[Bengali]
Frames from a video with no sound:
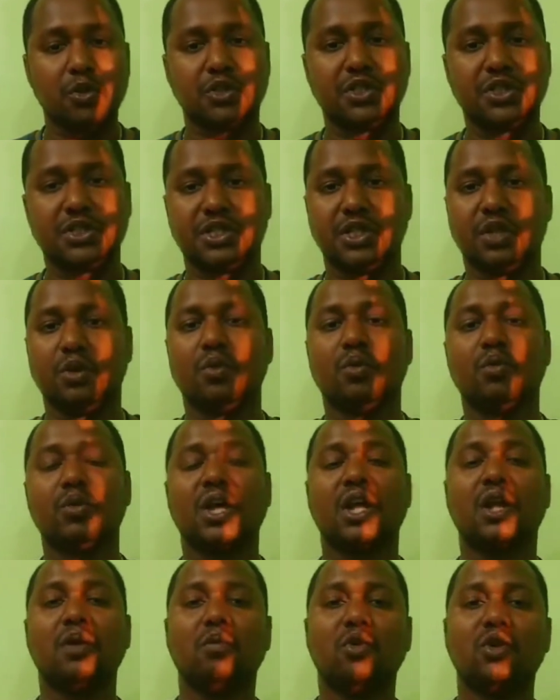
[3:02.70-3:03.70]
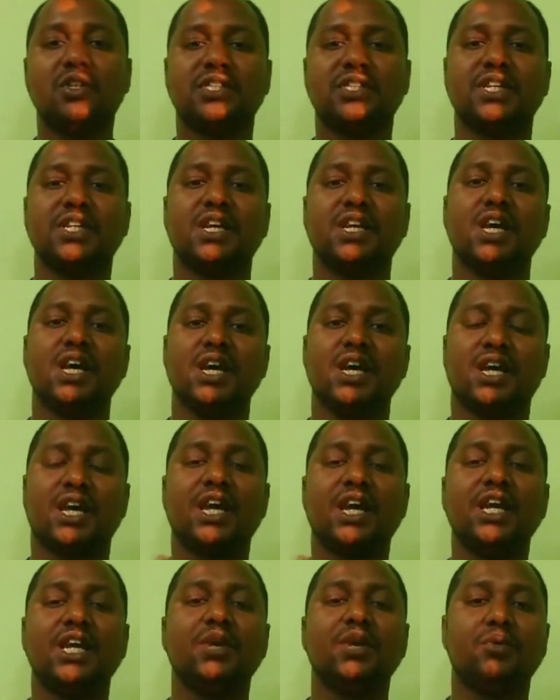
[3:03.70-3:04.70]
উপস্থিত ছিল ওনারা বলছেন
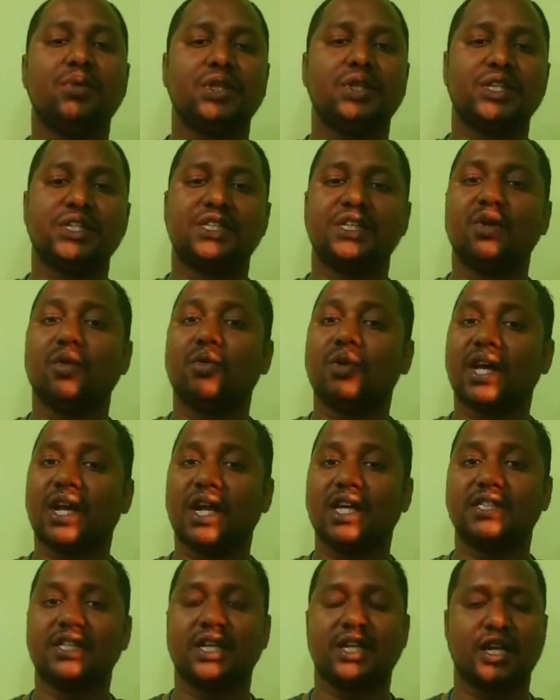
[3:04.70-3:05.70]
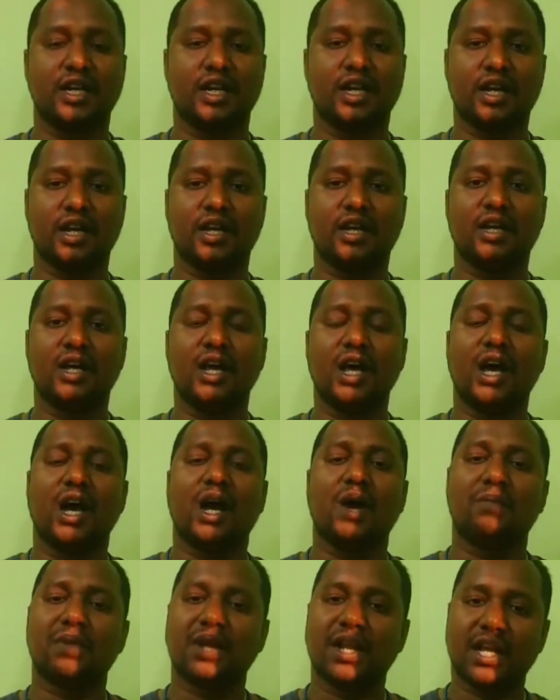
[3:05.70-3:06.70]
কে ডিউটিতে ছিল ওনারা জানেন না
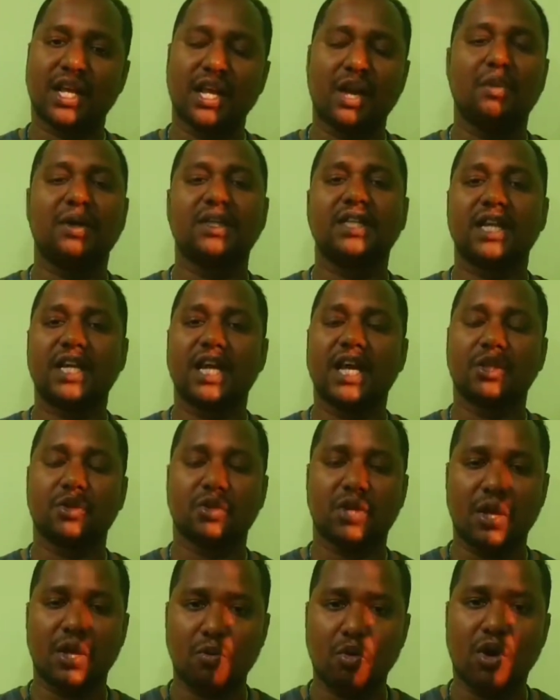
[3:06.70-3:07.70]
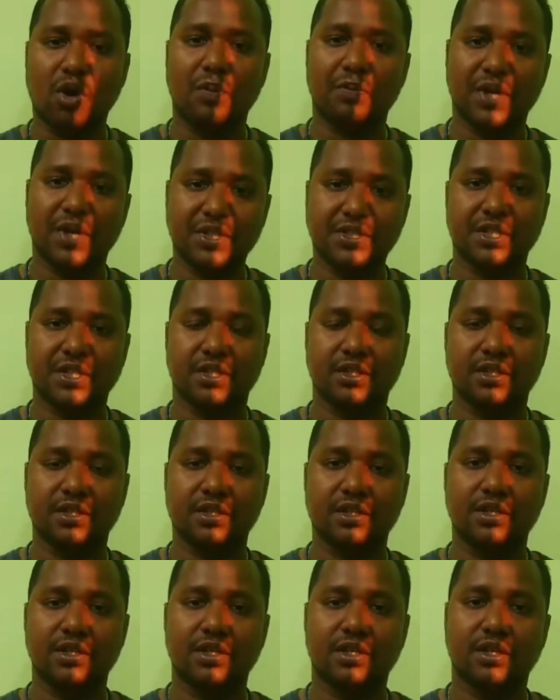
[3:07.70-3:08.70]
আপনারা কি আমাদেরকে এতটাই বোকা পেয়েছেন
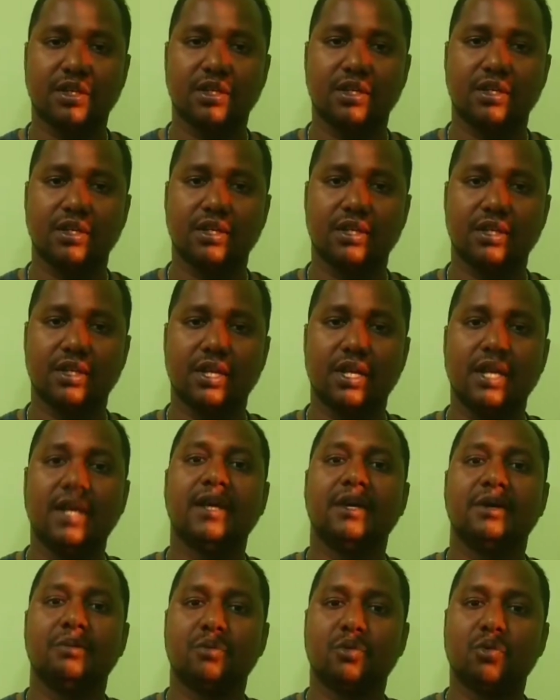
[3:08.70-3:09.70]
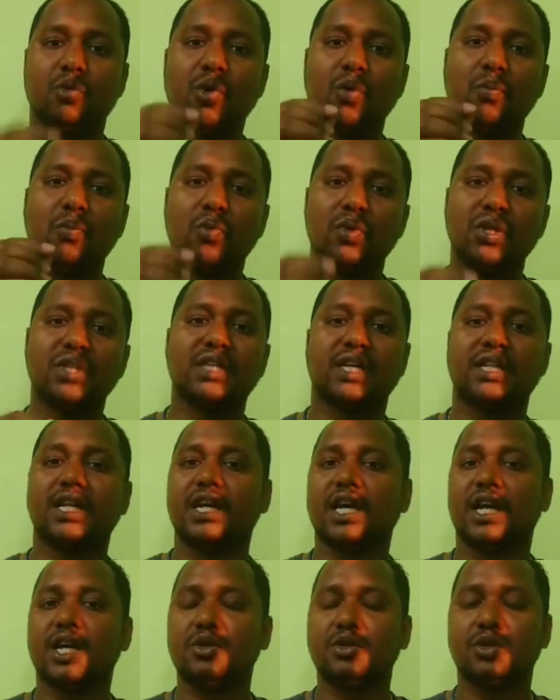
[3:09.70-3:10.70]
কোনো পুলিশ
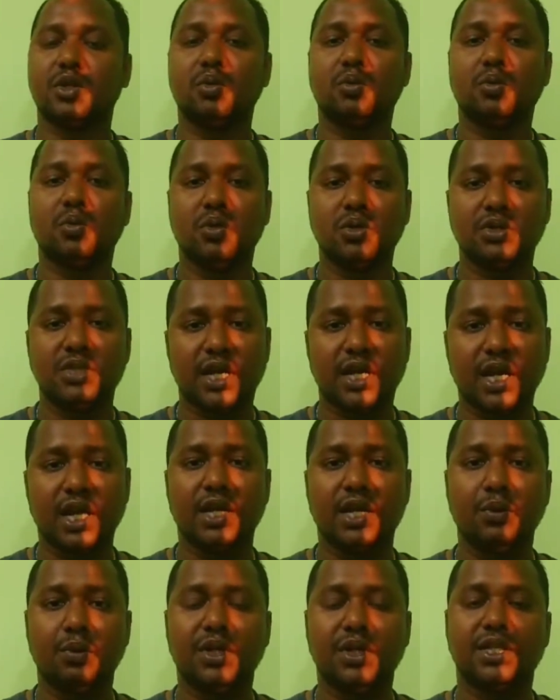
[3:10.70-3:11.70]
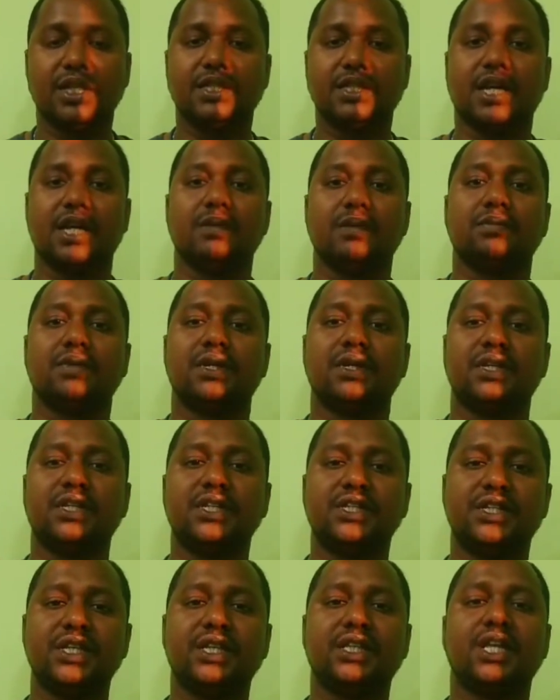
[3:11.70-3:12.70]
আধিকারিক যদি কোনো জায়গা ডিউটিতে যায়
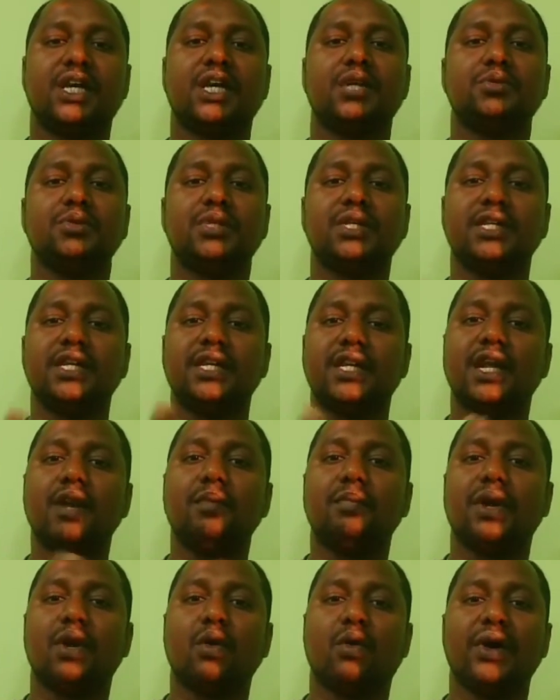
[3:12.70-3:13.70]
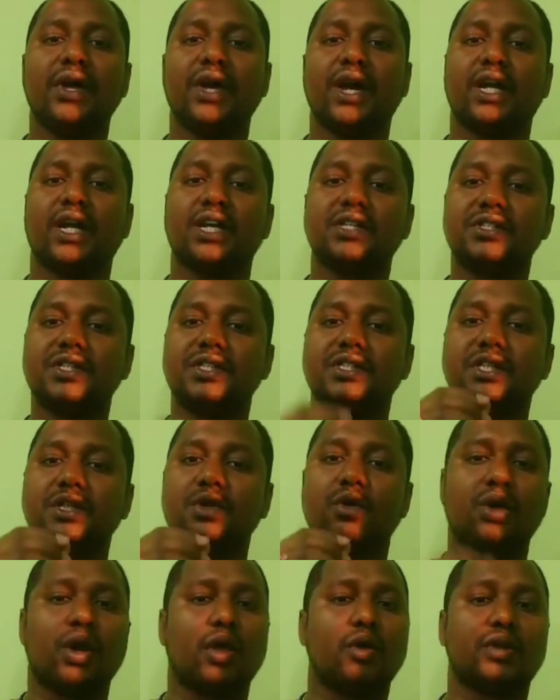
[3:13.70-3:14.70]
ডিস্ট্রিক্ট থেকে যদি ডিটেল ম্যান হয় একটা
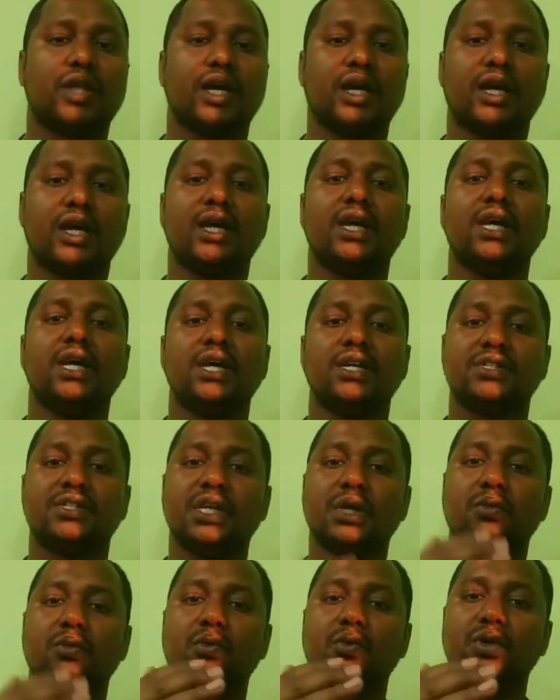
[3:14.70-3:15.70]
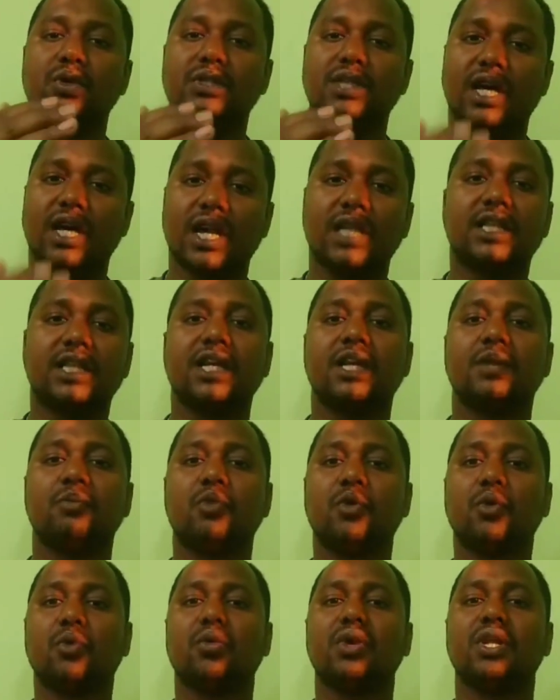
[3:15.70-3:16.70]
সিসি ধরানো থাকে সে কোনো থানাতে
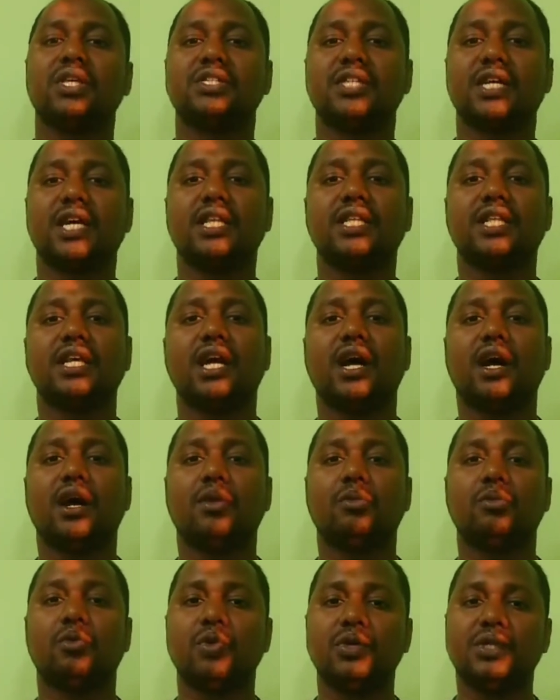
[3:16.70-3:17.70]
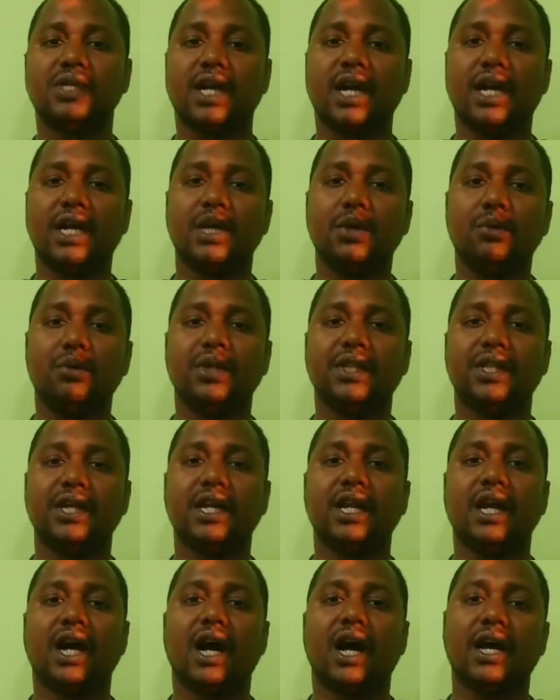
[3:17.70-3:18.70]
রিপোর্ট করলে সেখান থেকে কোনো জায়গায়
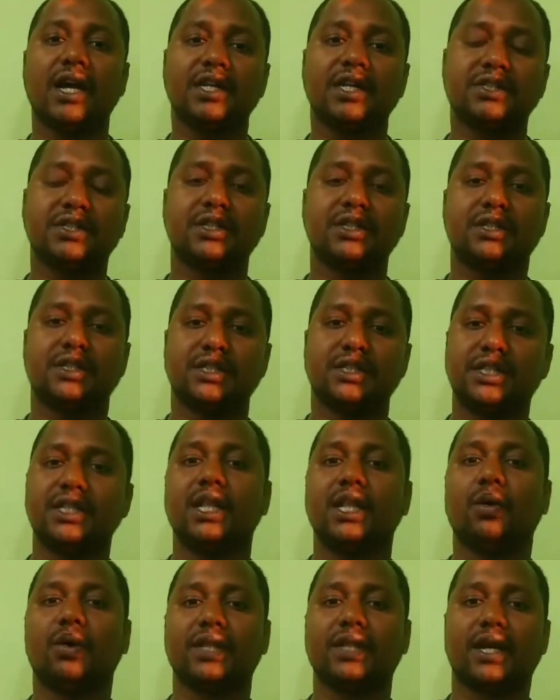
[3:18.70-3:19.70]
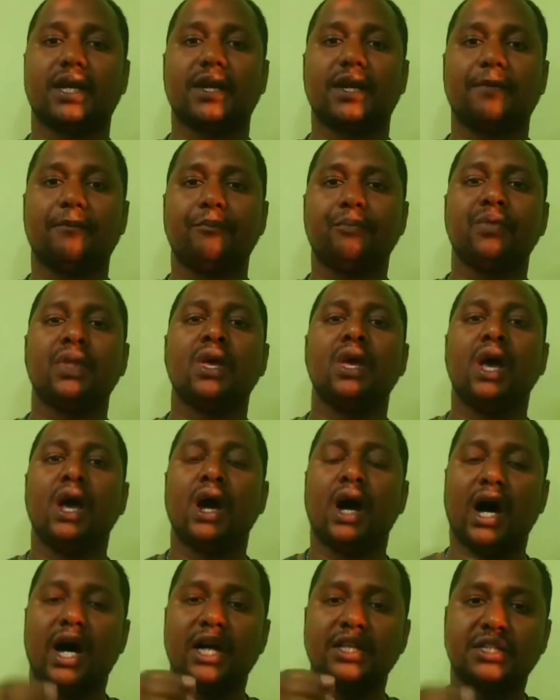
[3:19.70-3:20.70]
ডিউটিতে গেলে আরেক সিসি দেওয়া থাকে
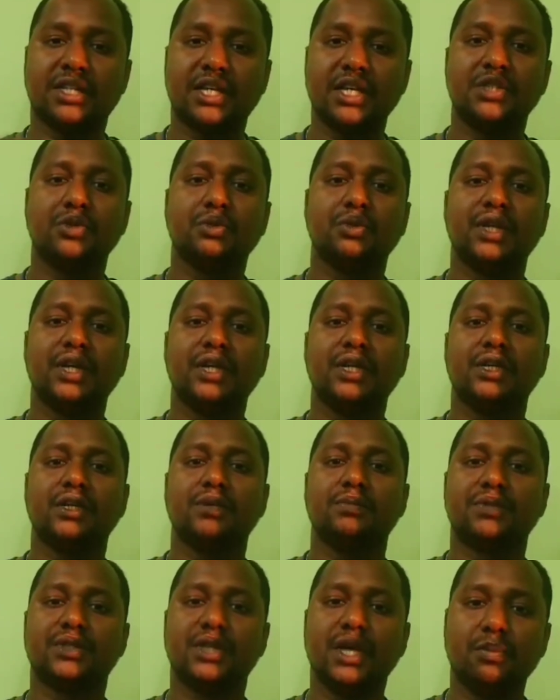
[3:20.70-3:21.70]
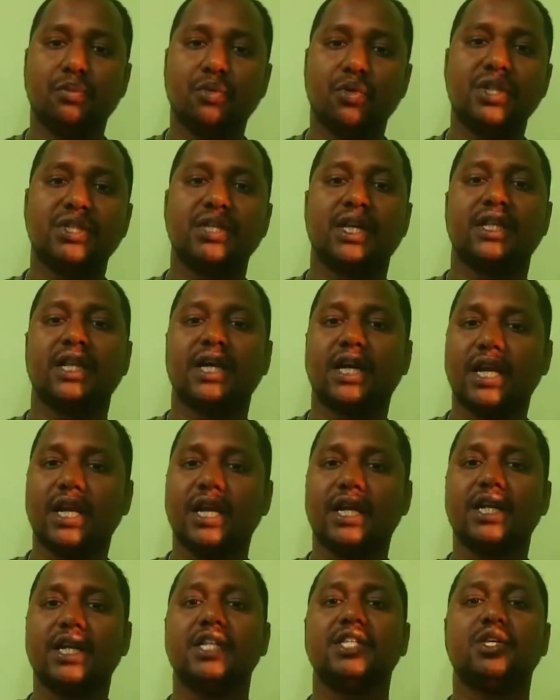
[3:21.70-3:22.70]
আজকে যদি সেই পুলিশ
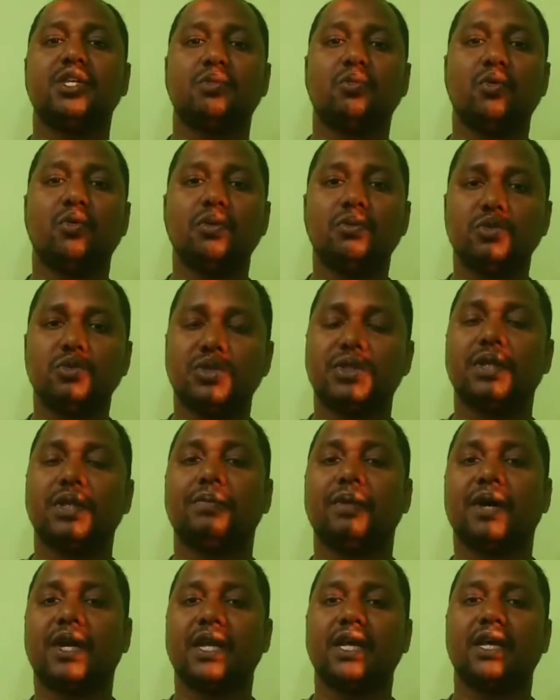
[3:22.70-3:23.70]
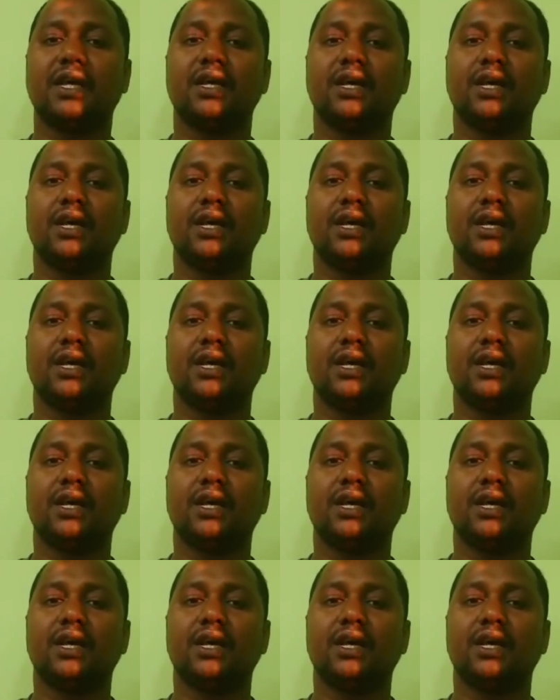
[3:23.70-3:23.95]
আধিকারিকটি নিজের ভুল বুঝতে পারে